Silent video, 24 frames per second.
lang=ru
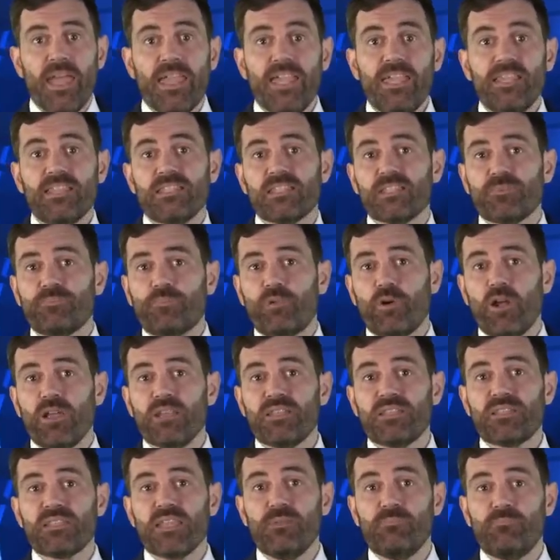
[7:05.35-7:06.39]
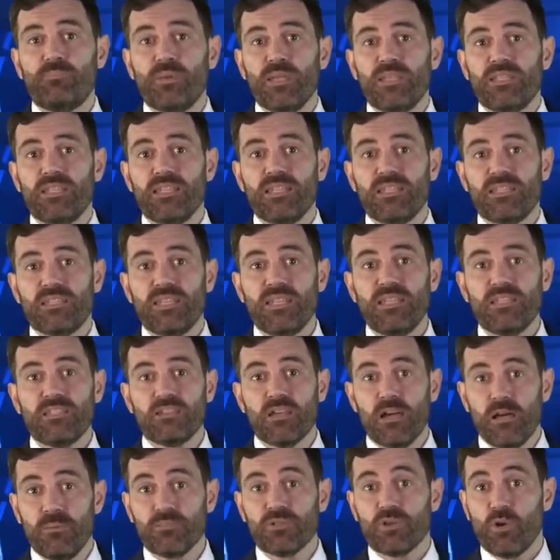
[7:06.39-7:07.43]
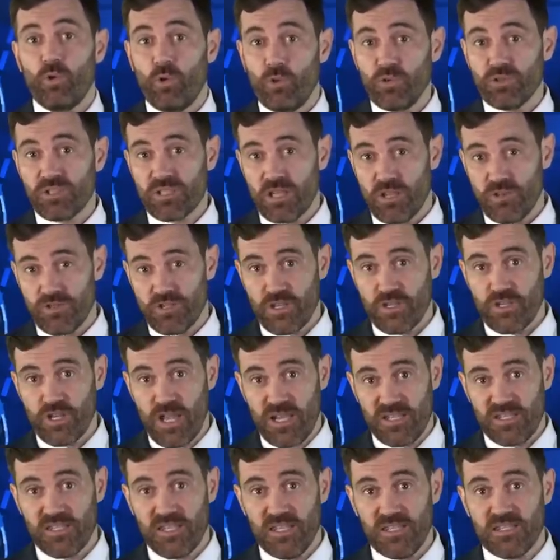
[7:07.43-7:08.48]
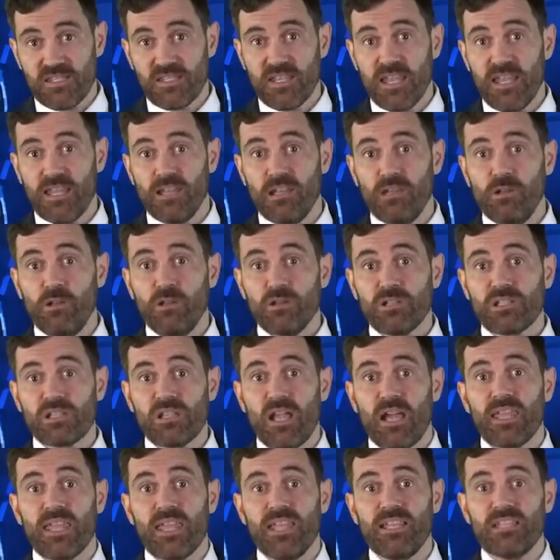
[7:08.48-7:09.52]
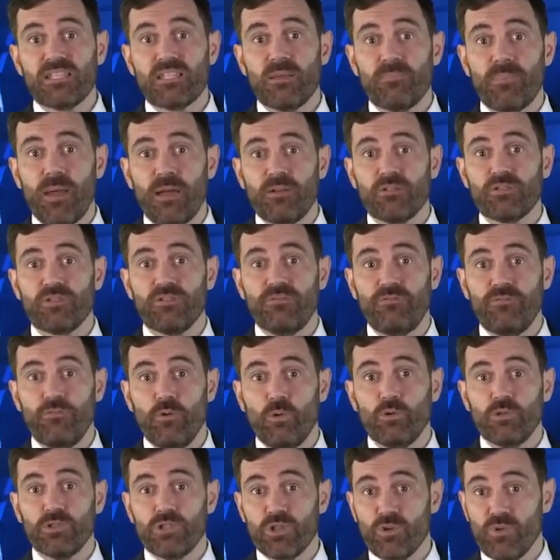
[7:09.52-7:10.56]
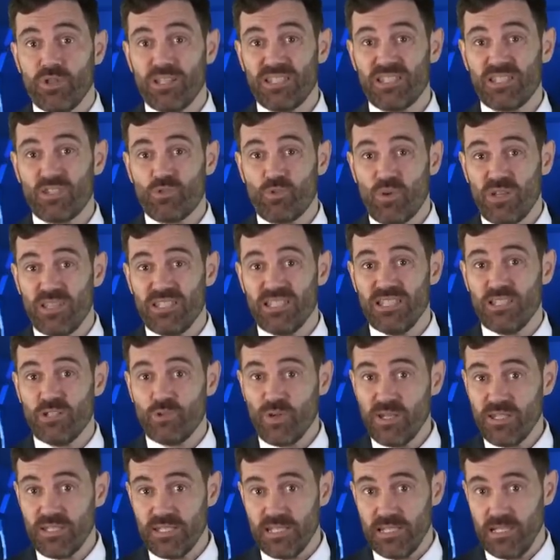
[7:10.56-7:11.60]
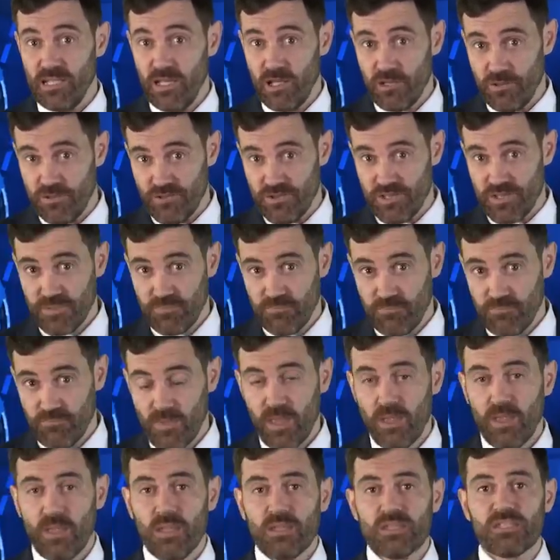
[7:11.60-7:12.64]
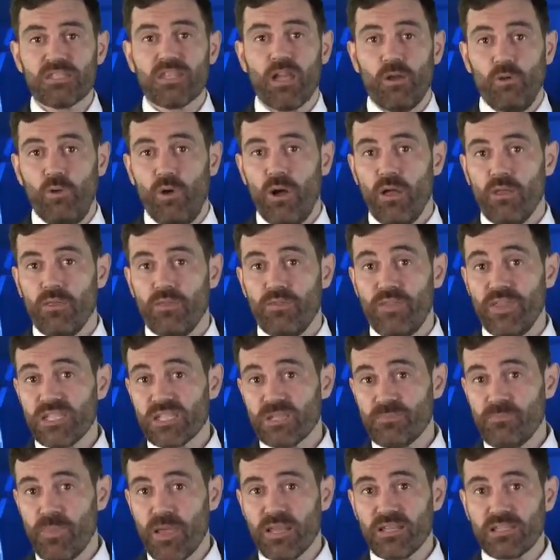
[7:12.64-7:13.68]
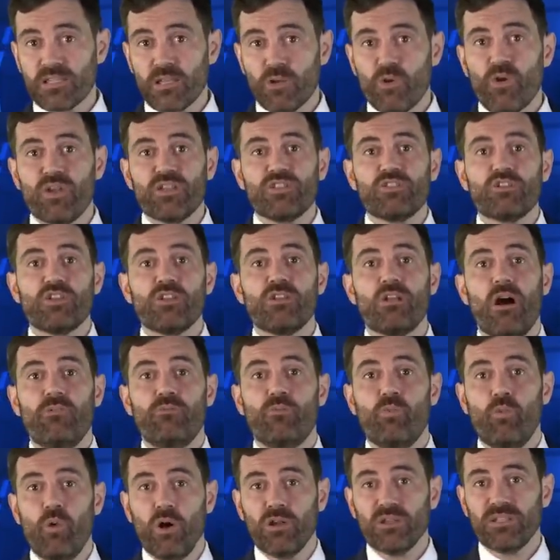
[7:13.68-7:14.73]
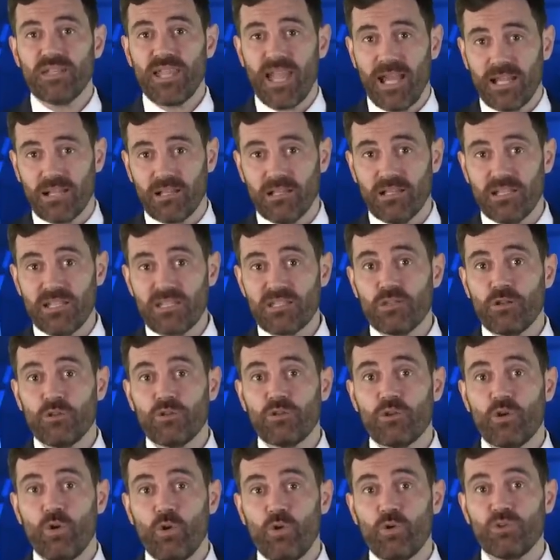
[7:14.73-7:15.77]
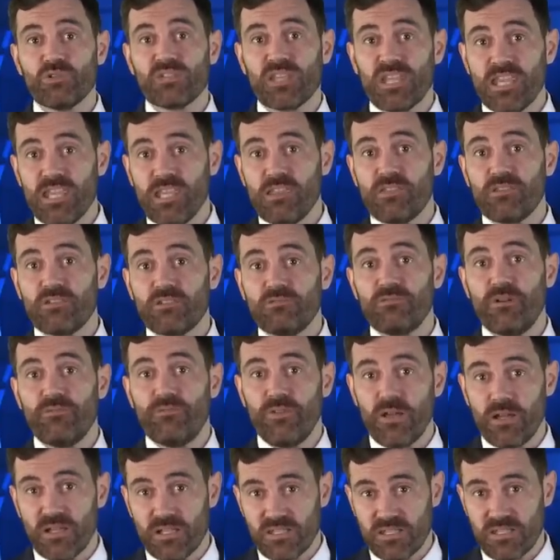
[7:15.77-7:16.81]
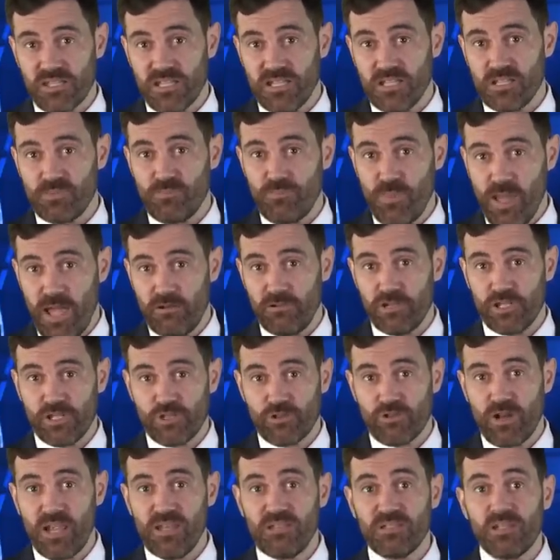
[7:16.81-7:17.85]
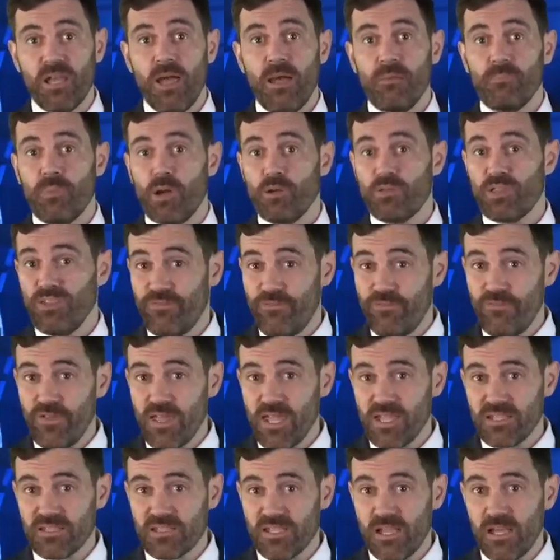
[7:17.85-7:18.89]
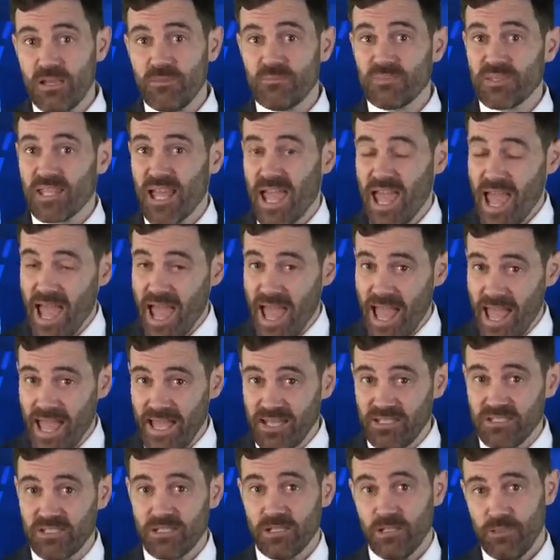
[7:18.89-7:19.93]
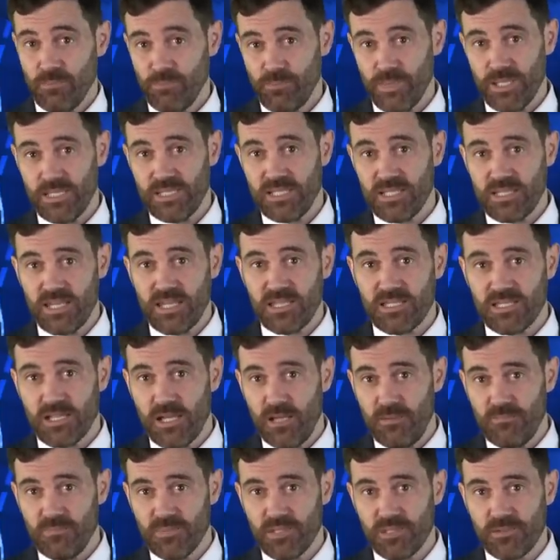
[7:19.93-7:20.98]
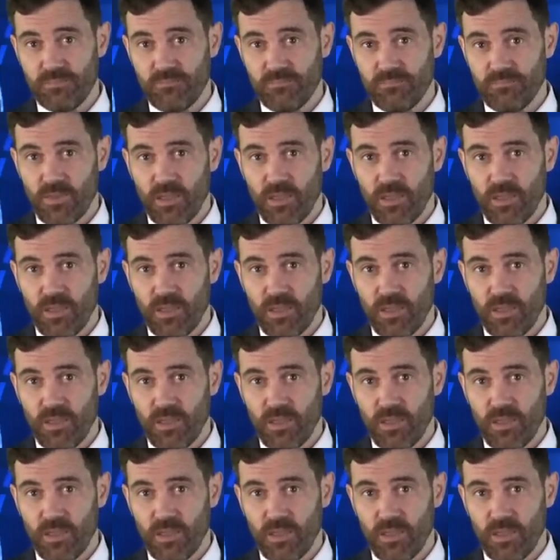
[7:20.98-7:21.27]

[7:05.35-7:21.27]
А цена эфира в биткоине также говорит об этом. И похоже, она собирается опуститься до низов 2020 -го. И это поднимает вопрос о том, что за катализатор может быть для разворота медвежьего тренда эфира, выраженного и в фиате, и в биткоине.